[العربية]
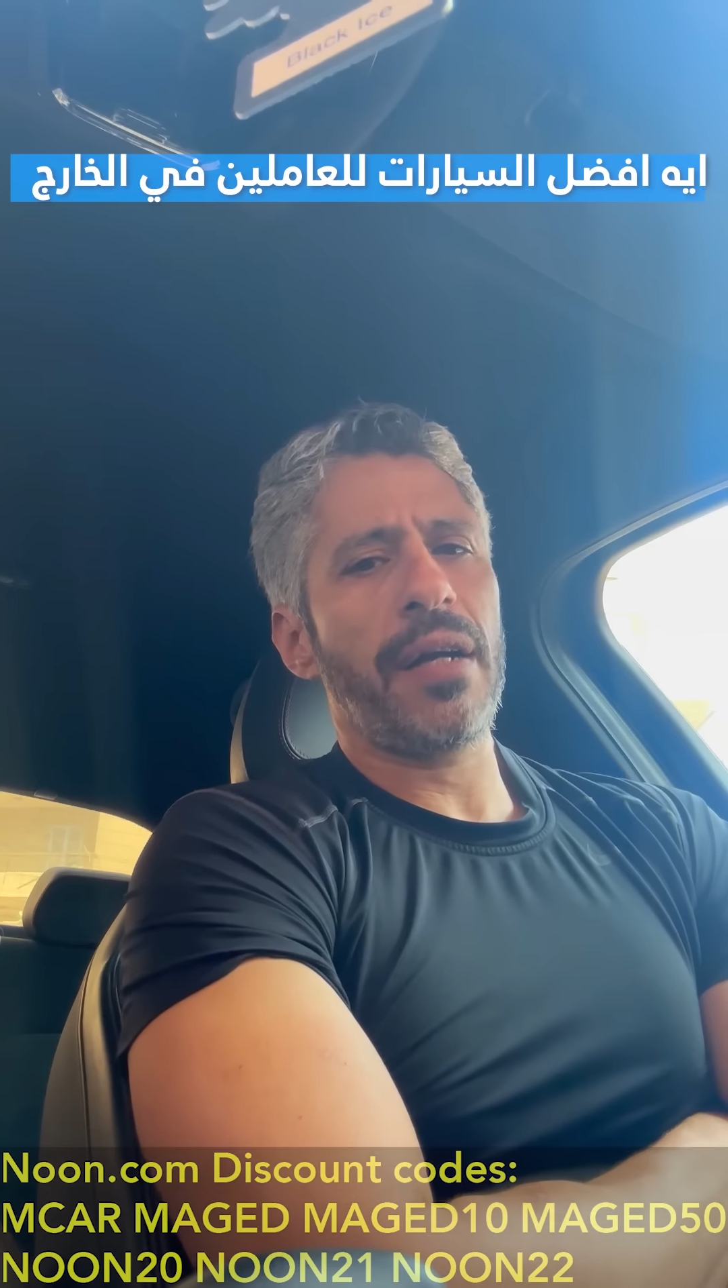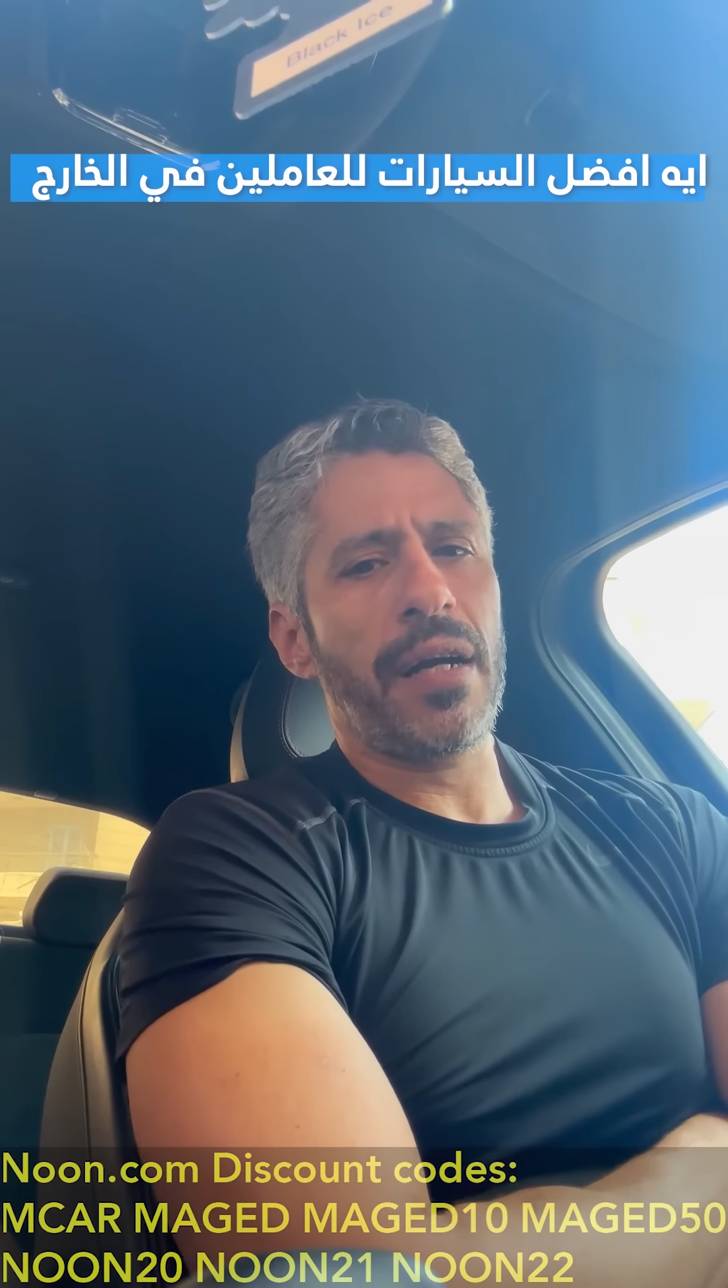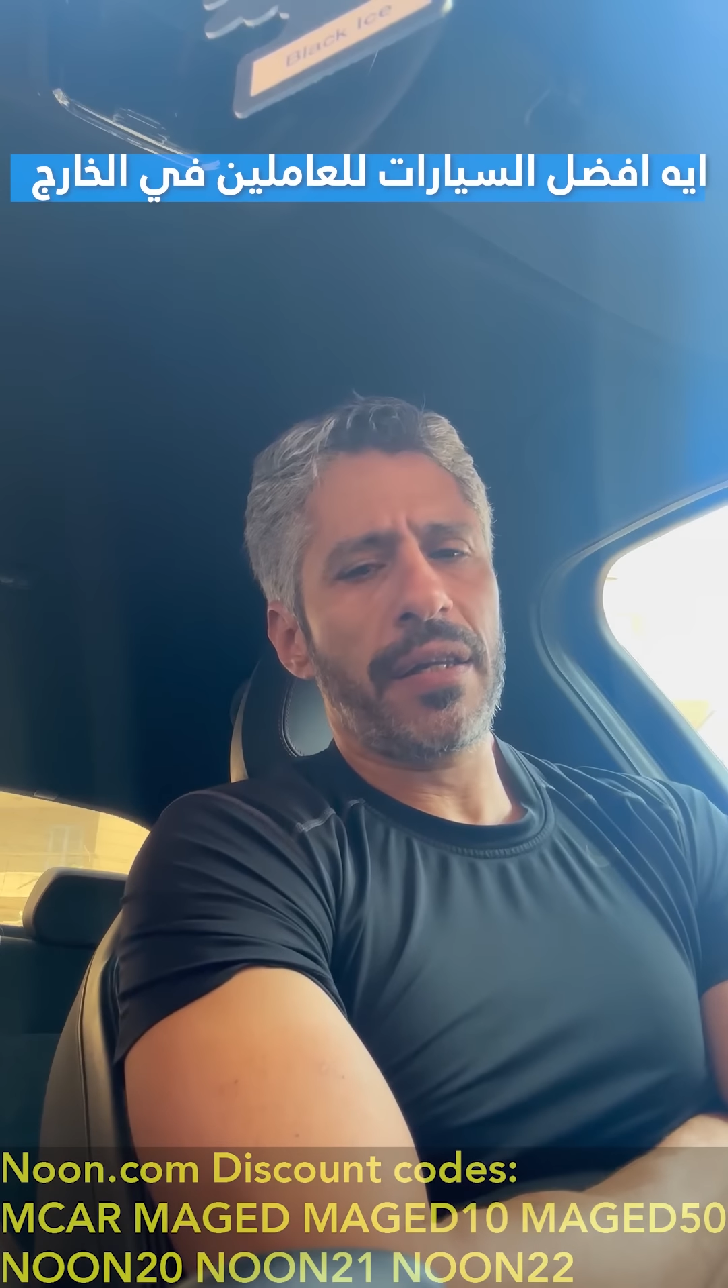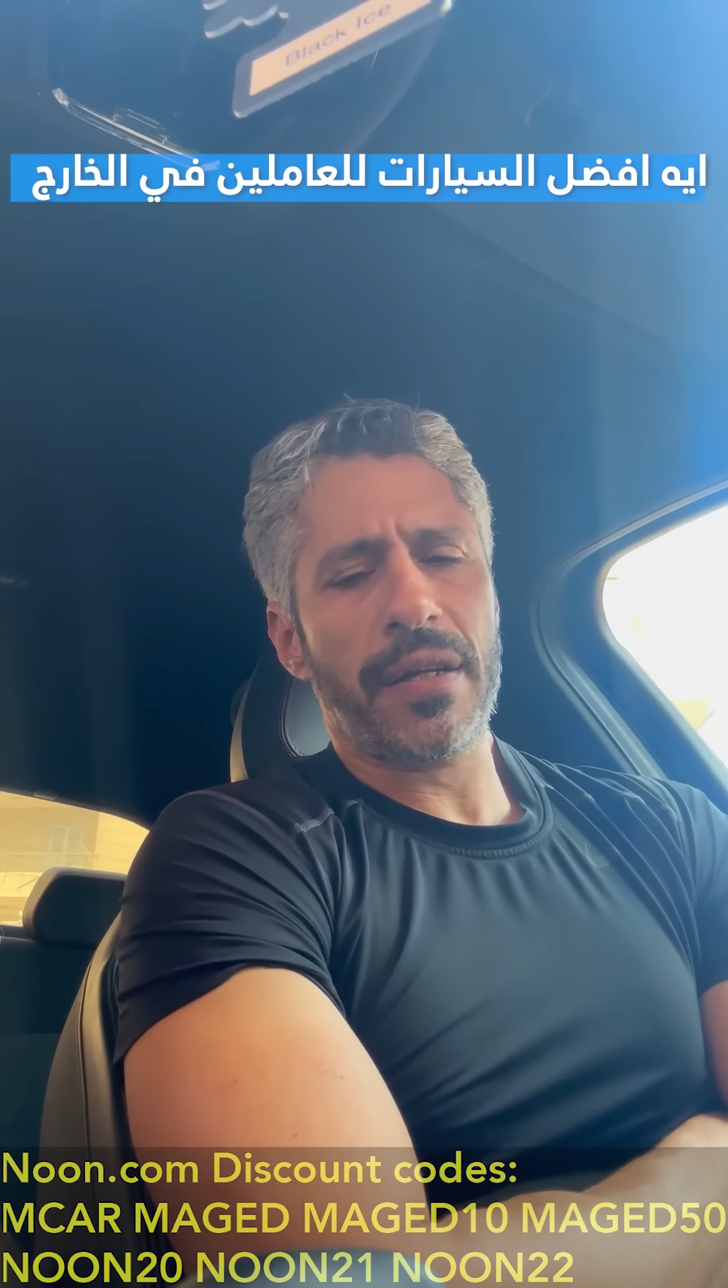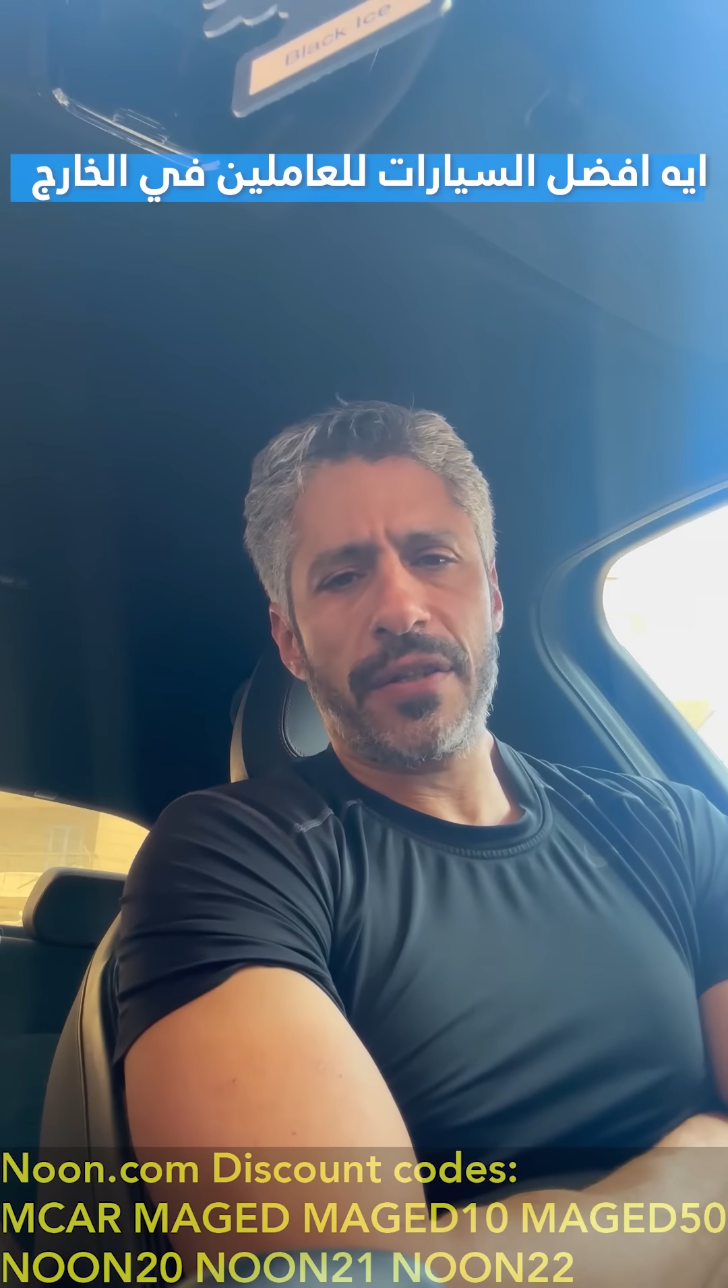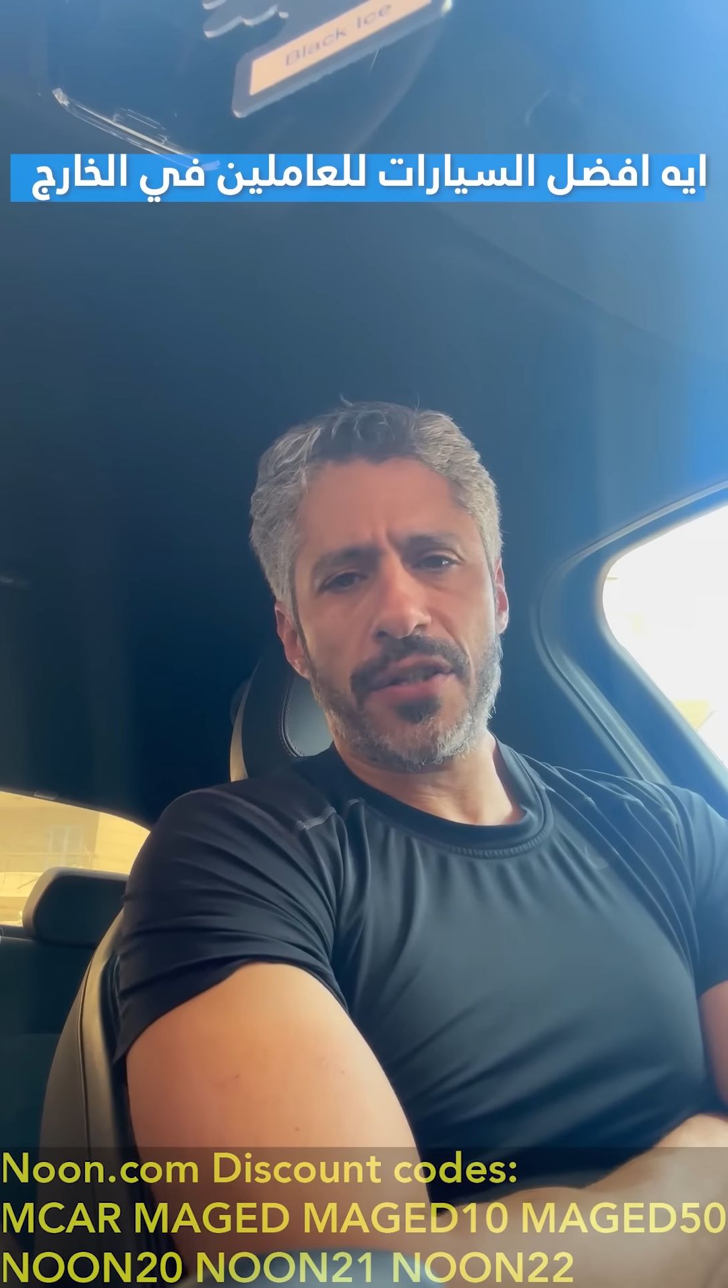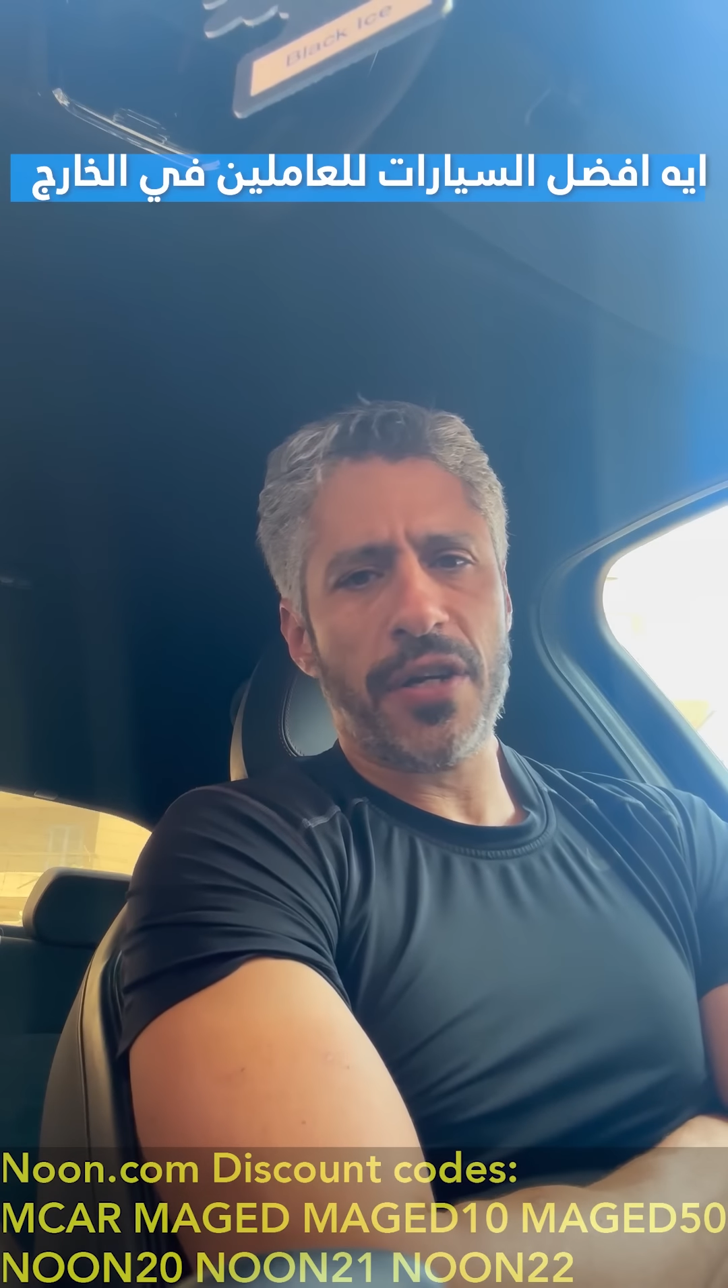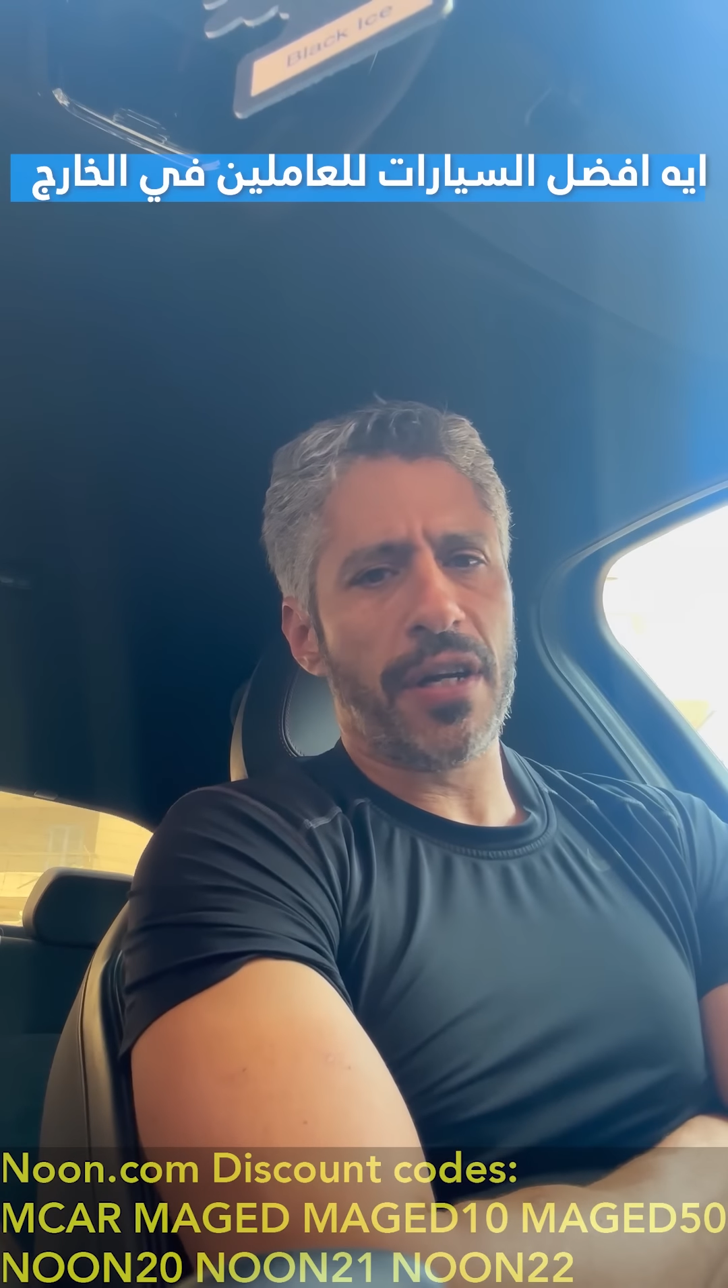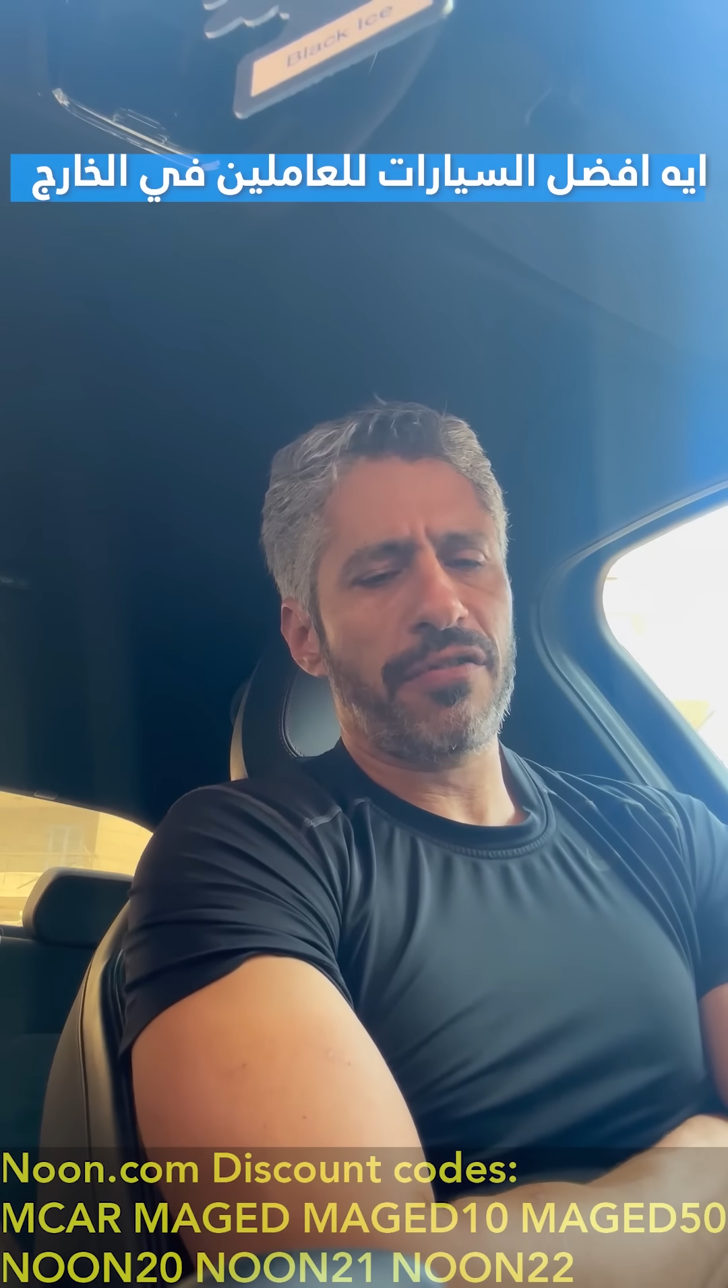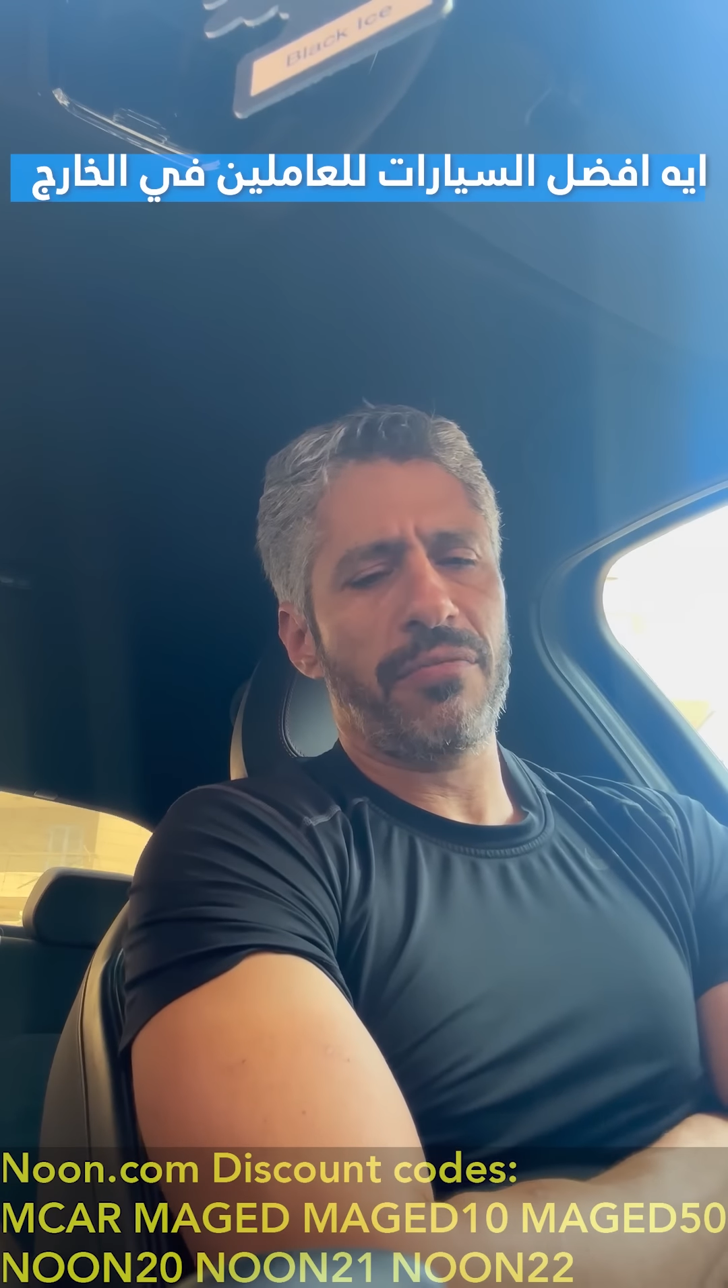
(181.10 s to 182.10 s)
الاكثر
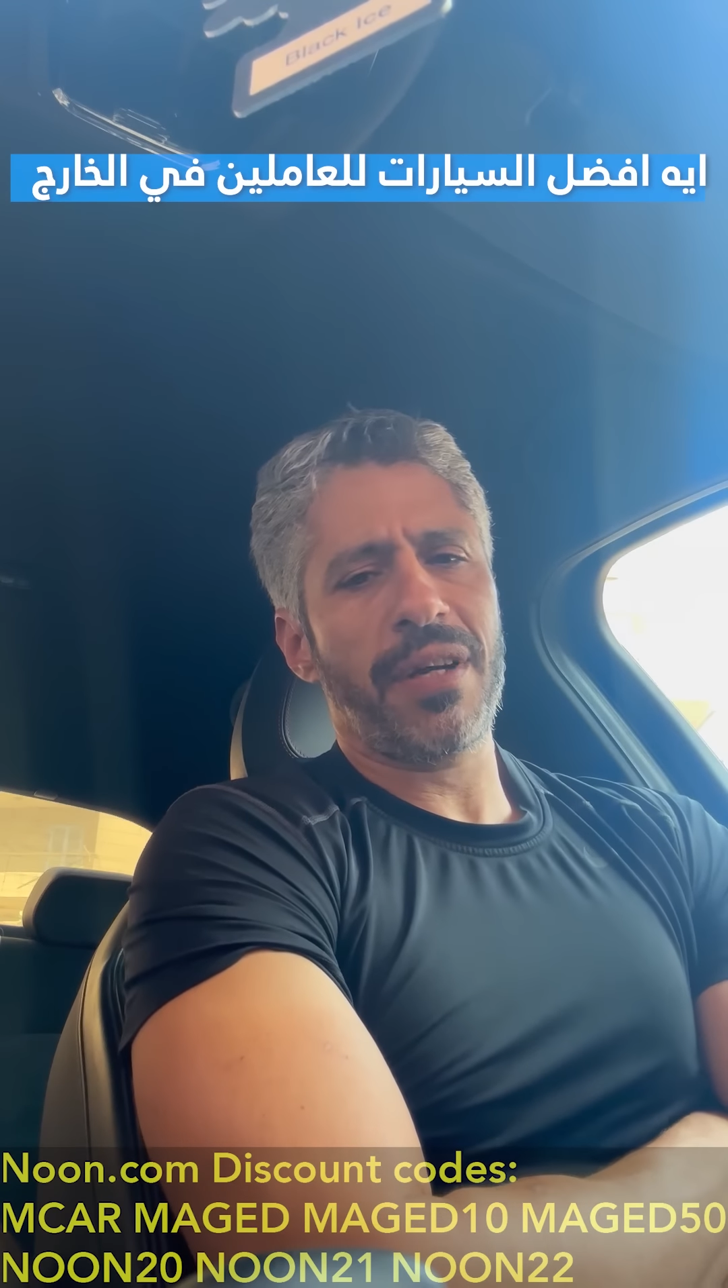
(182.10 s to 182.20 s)
انتشارا في